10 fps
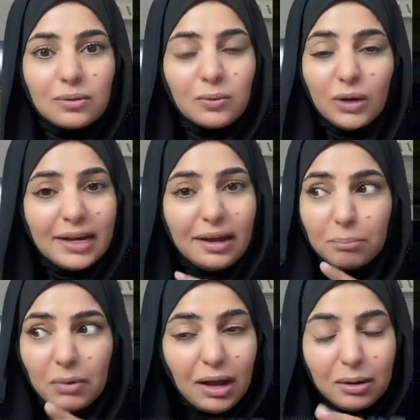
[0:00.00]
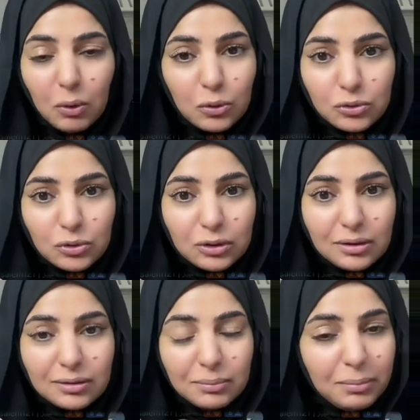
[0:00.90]
ولا يهمه هالموضوع
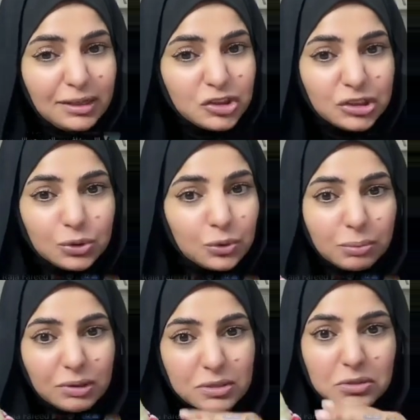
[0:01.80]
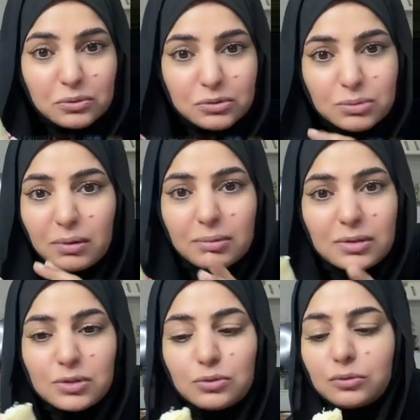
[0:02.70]
ما يجي يقول بيحسدونش ما
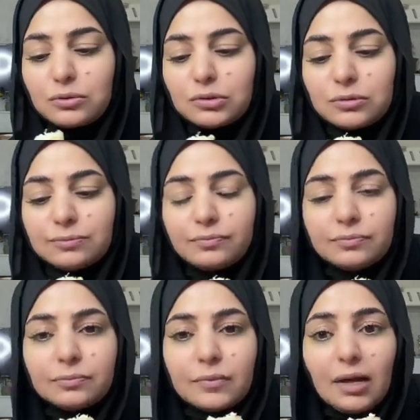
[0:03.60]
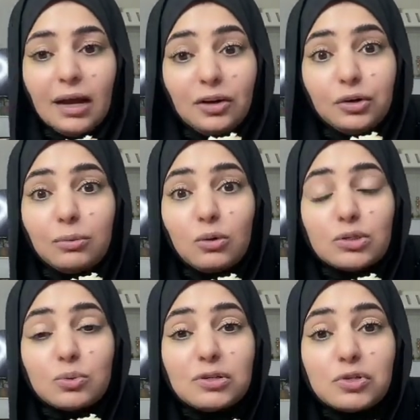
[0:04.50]
بيحسدونش هل عندهم
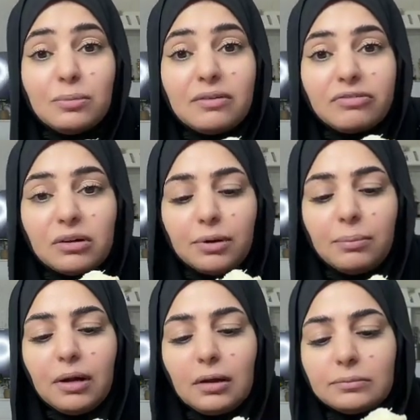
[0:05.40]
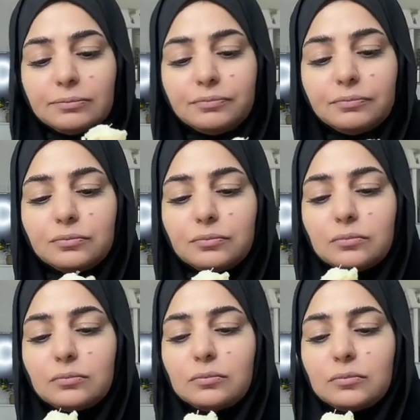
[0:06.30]
الوسواس هم اللي فيهم البلاء
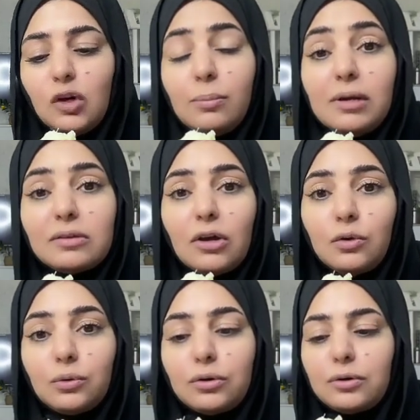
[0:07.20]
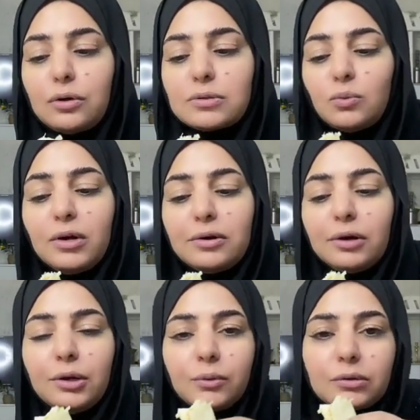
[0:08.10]
هم اللي يطالعون الناس وين
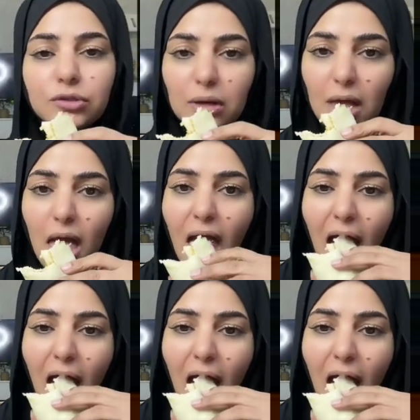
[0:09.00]
رايح وين جاي